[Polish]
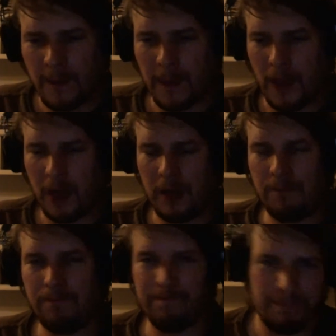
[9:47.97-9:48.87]
A
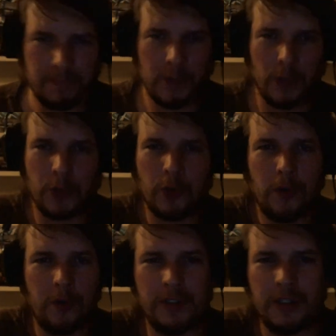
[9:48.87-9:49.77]
nie
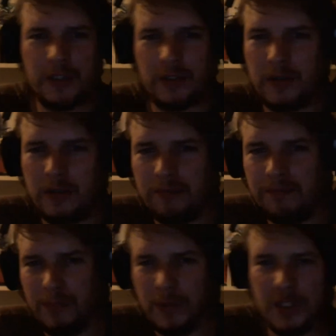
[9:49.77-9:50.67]
oszukujmy się, jest ono
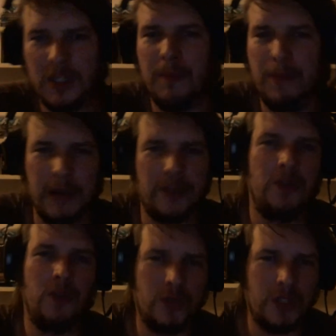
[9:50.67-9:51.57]
może nie bardzo
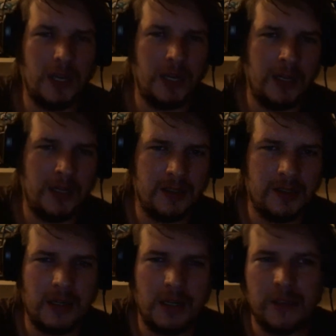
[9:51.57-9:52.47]
duże, ale jest
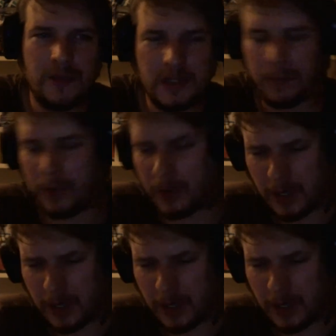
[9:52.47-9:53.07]
relatywnie spore.